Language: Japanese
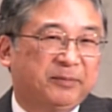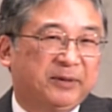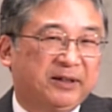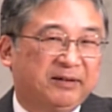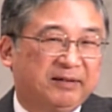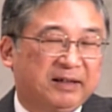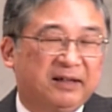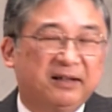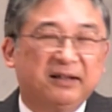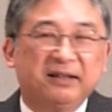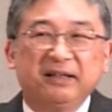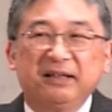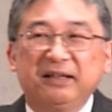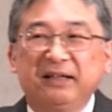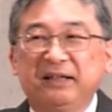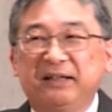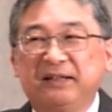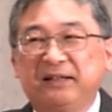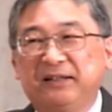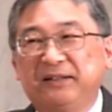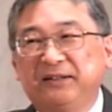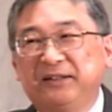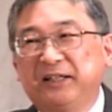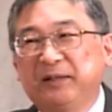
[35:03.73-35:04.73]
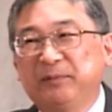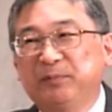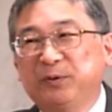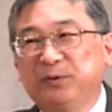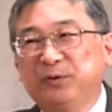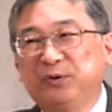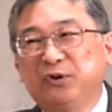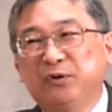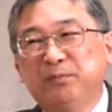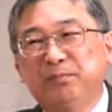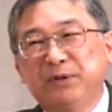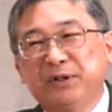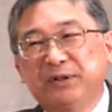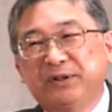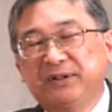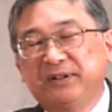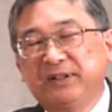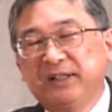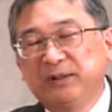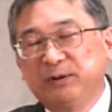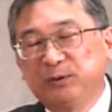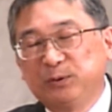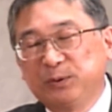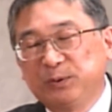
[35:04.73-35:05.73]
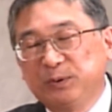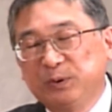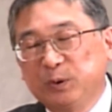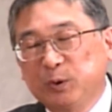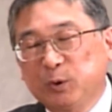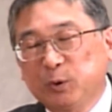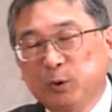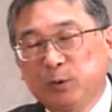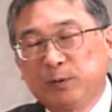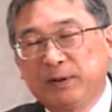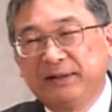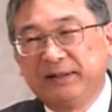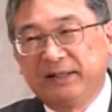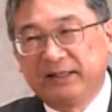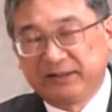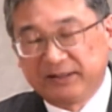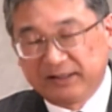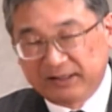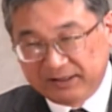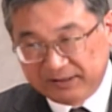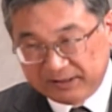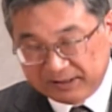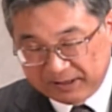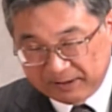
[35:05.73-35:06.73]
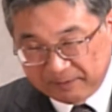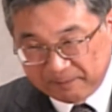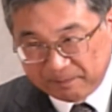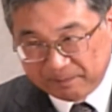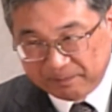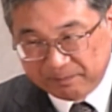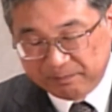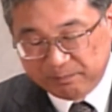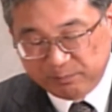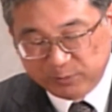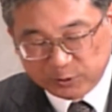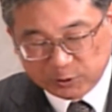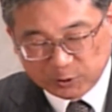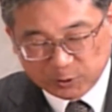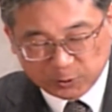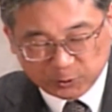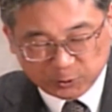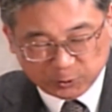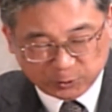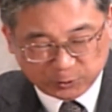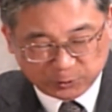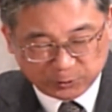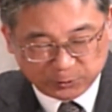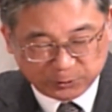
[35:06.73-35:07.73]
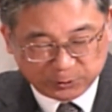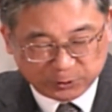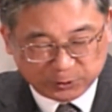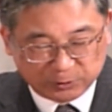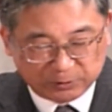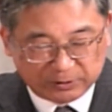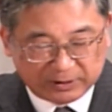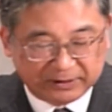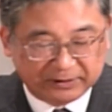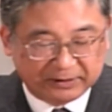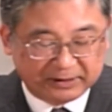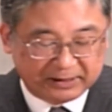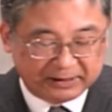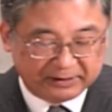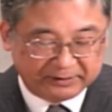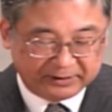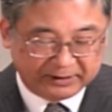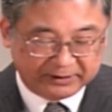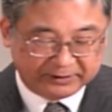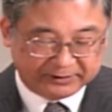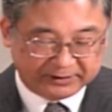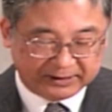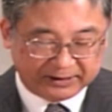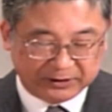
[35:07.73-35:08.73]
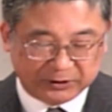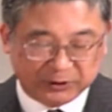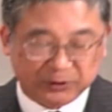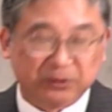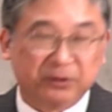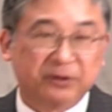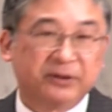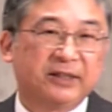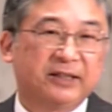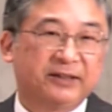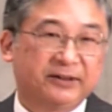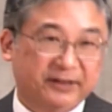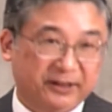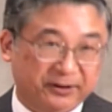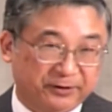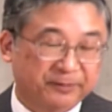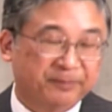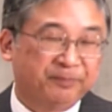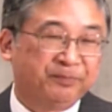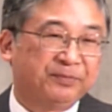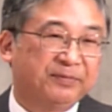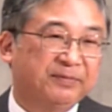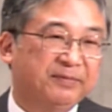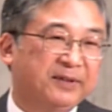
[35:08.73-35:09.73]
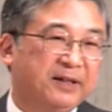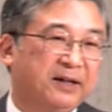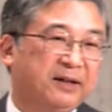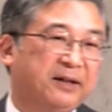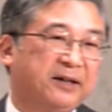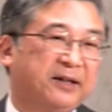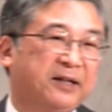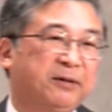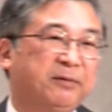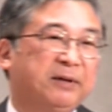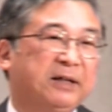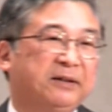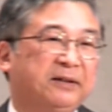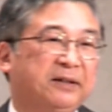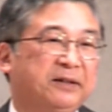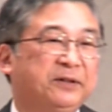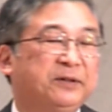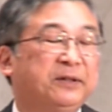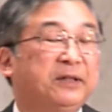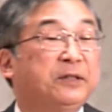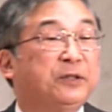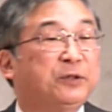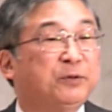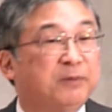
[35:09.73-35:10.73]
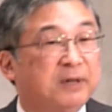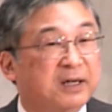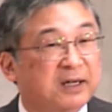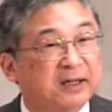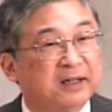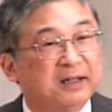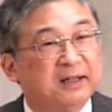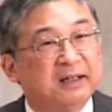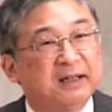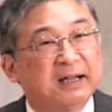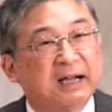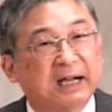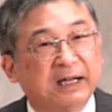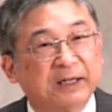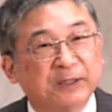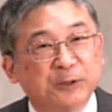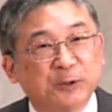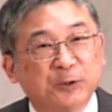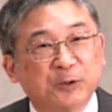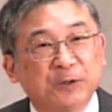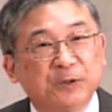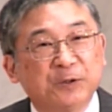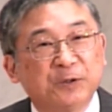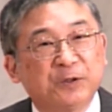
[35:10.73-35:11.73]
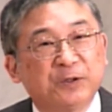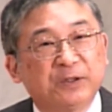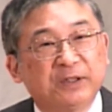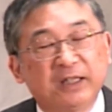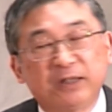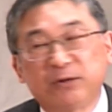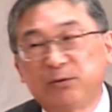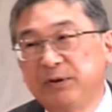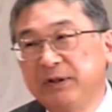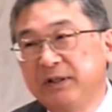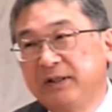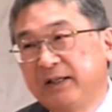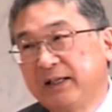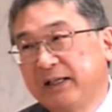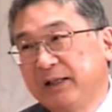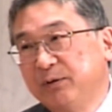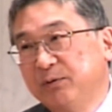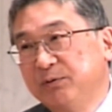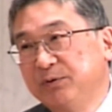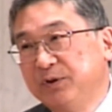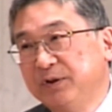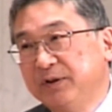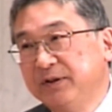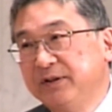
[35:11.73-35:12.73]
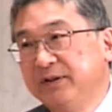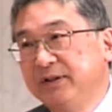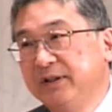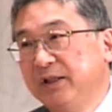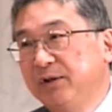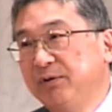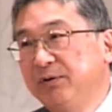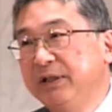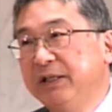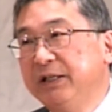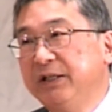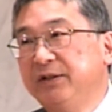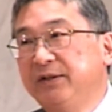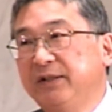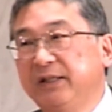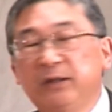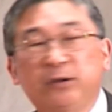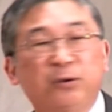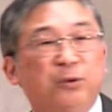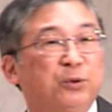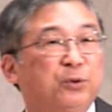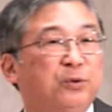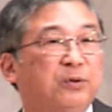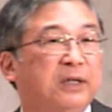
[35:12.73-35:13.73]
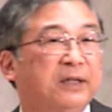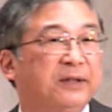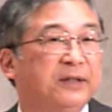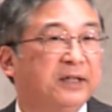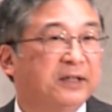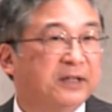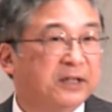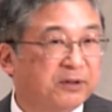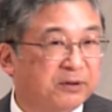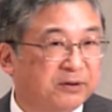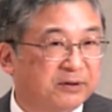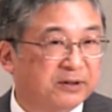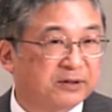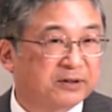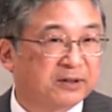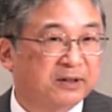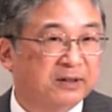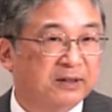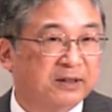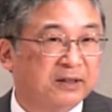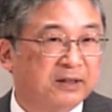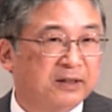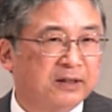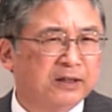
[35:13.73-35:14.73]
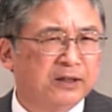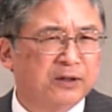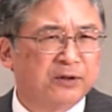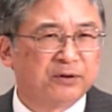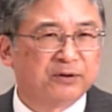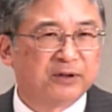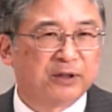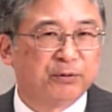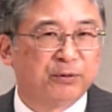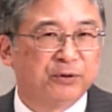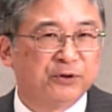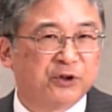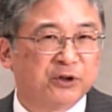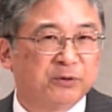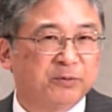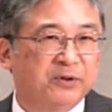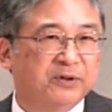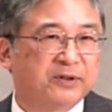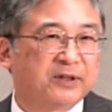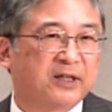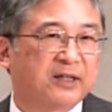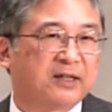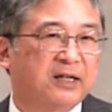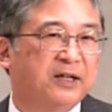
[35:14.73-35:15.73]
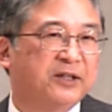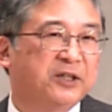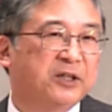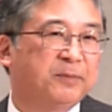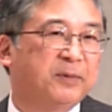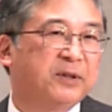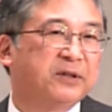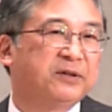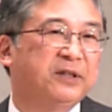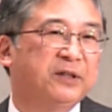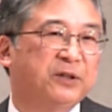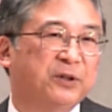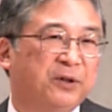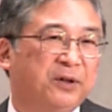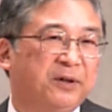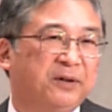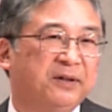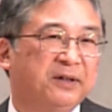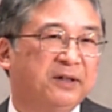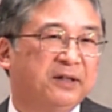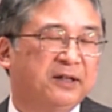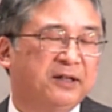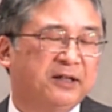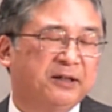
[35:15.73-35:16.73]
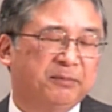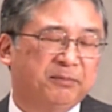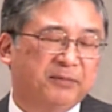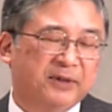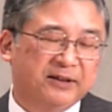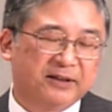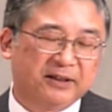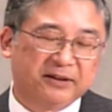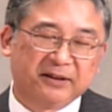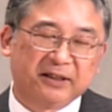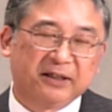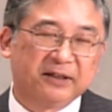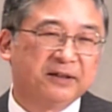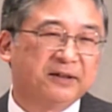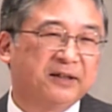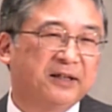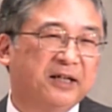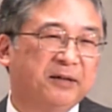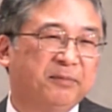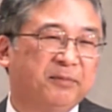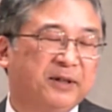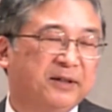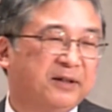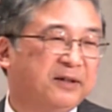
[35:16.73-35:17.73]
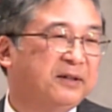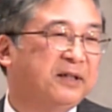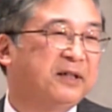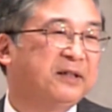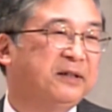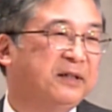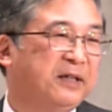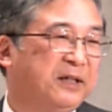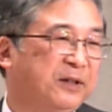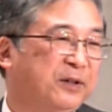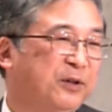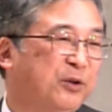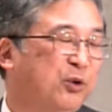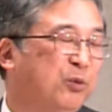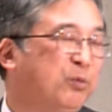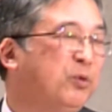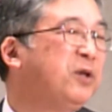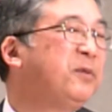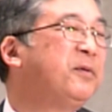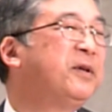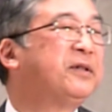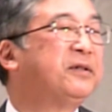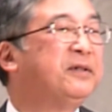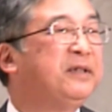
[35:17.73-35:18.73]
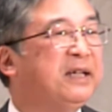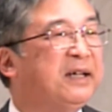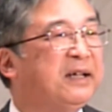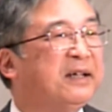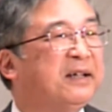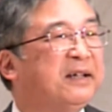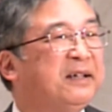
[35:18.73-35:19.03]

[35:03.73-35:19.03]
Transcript: は選んだものを見捨てるということはなさらないむしろ祝福を与えて成長させるだから私たちは安心してこれからの人生を生きていくことができるんですいろんな不十分さ感じますでしょまだ足りないまだ足りない思いますね